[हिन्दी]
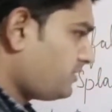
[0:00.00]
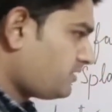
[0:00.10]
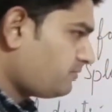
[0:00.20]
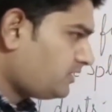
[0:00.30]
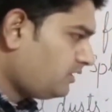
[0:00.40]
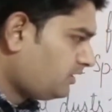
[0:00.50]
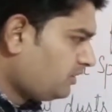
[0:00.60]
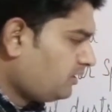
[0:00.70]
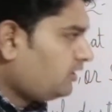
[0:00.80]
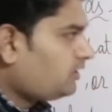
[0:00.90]
में समझा
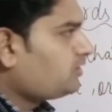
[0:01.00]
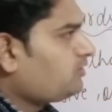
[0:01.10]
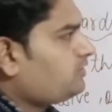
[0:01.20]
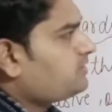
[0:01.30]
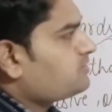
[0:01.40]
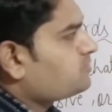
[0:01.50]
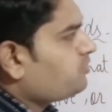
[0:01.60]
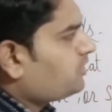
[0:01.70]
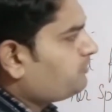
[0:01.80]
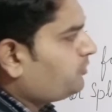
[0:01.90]
नाउ लेट्स
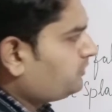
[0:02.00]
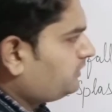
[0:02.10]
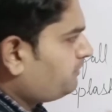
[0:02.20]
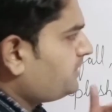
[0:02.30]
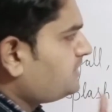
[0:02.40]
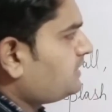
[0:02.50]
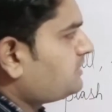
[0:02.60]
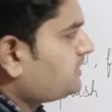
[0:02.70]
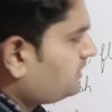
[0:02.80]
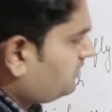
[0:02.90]
टॉक अबाउट द
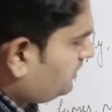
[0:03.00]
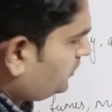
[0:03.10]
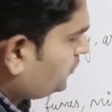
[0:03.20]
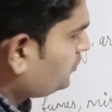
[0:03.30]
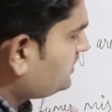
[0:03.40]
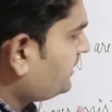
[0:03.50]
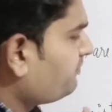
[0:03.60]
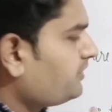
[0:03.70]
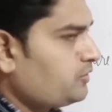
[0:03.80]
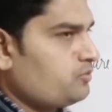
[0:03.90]
बेसिक्स टूल
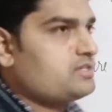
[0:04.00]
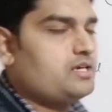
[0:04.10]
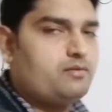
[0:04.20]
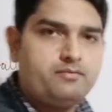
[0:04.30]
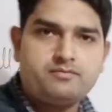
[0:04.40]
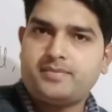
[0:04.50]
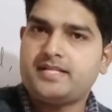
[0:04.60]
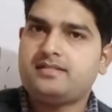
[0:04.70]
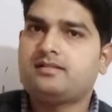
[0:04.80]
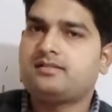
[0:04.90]
सेफ्टी रूल्स अब हम
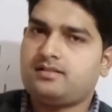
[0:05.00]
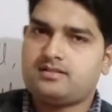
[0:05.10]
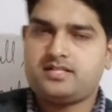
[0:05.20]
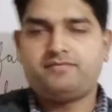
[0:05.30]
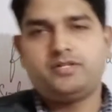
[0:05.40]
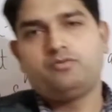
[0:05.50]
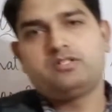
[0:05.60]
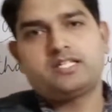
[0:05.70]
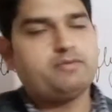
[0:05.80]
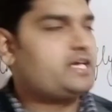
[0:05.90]
बेसिक सेफ्टी
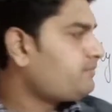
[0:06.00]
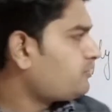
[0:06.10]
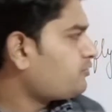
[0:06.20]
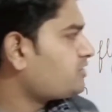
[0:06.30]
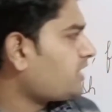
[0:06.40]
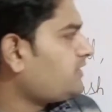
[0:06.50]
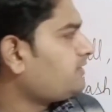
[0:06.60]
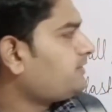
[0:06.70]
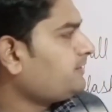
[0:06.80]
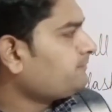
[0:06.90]
रूल्स के बारे में कुछ जान
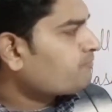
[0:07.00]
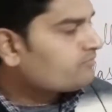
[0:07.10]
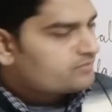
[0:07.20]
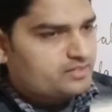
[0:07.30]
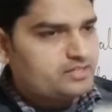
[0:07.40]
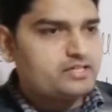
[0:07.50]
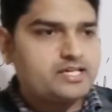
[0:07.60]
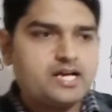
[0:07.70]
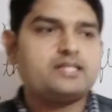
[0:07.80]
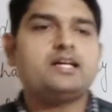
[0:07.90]
लेते हैं कि
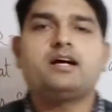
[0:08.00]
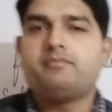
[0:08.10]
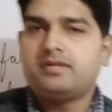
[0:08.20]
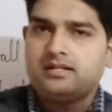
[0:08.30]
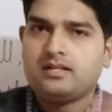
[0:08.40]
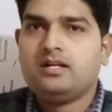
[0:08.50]
क्या क्या हमें